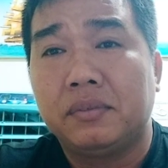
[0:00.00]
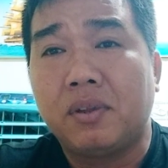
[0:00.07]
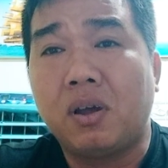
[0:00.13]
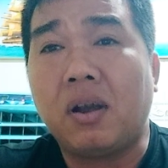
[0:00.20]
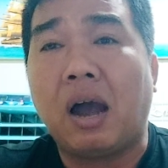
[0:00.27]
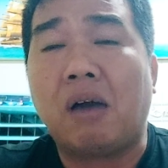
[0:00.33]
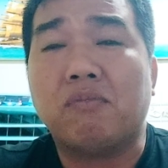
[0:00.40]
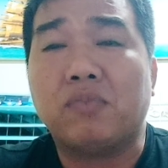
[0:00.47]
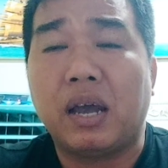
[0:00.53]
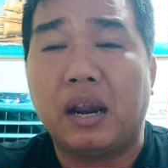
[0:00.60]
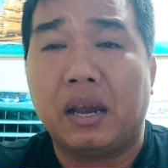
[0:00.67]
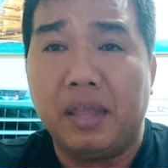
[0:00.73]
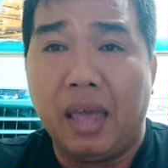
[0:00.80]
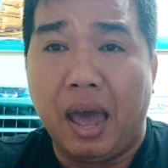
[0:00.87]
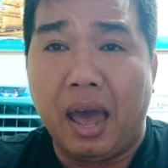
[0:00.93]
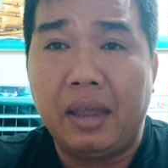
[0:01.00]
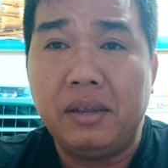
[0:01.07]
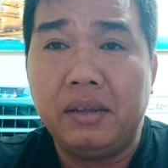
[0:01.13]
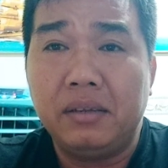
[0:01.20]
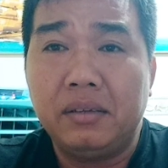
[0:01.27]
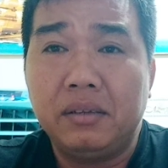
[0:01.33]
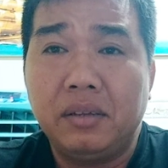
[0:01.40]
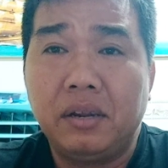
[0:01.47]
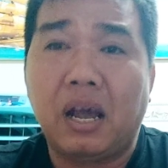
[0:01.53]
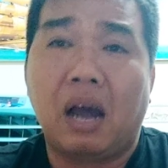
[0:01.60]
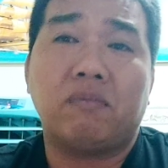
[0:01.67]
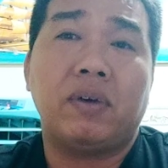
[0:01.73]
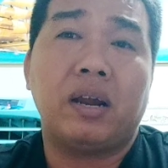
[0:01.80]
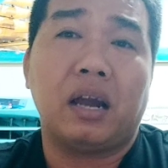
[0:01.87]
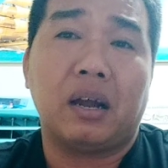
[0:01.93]
nó không phải là dễ chứ nó
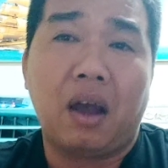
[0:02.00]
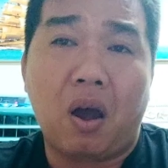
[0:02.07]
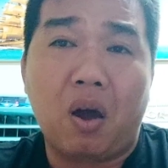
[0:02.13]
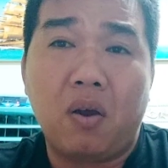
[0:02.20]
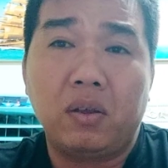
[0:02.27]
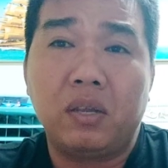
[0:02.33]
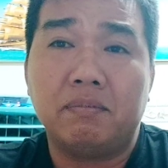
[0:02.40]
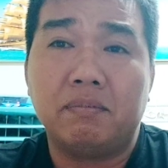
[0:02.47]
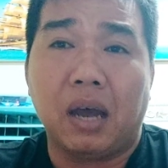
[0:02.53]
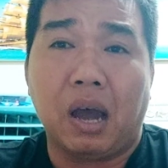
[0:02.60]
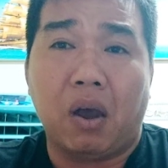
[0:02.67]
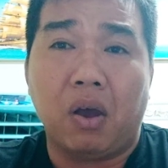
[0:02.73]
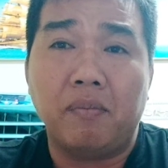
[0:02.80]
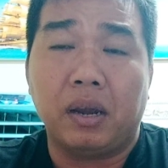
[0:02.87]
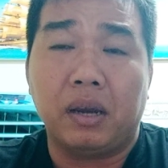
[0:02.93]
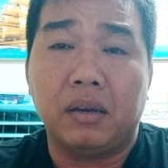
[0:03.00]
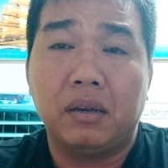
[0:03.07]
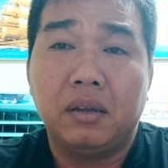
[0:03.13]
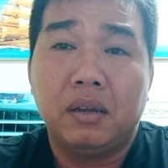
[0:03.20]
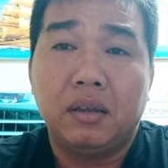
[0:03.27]
không phải là khó nhưng mà hỏi mình